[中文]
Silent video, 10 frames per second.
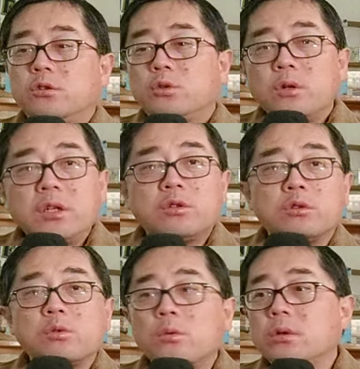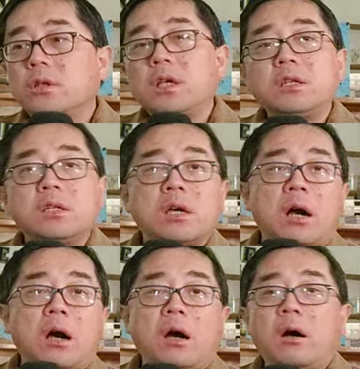所以说中国的那些银
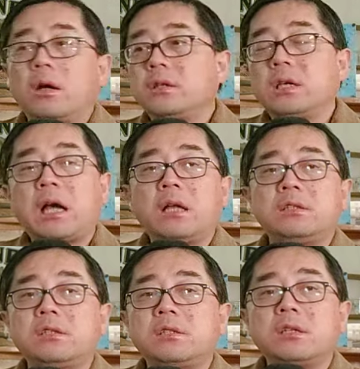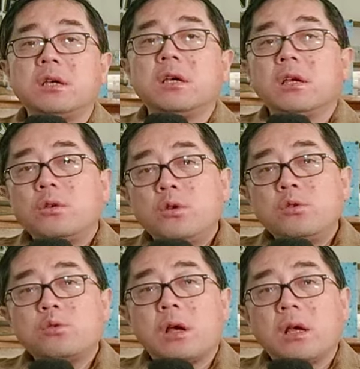行啊啊，你看机器
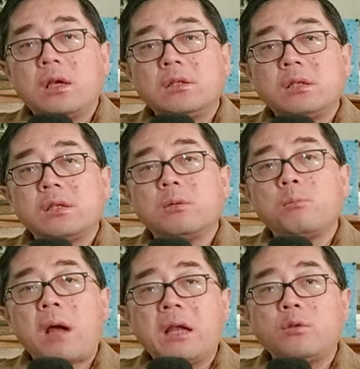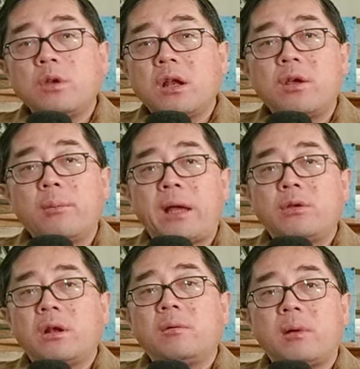运转，哎，现在慢了，越来越慢，
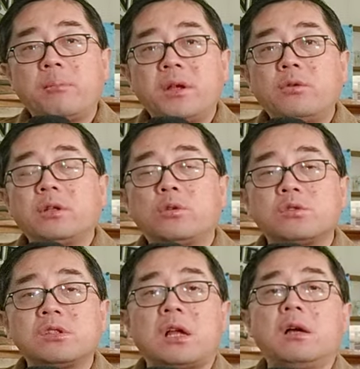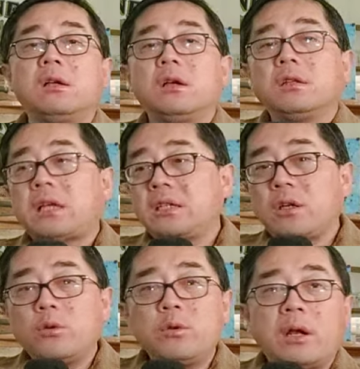越来越慢，没人愿意投资了，大家
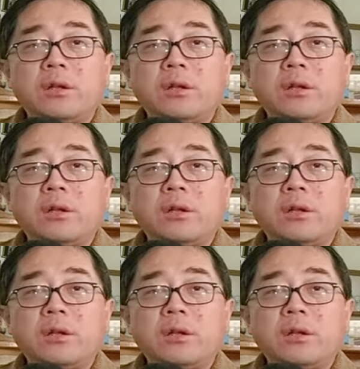效益越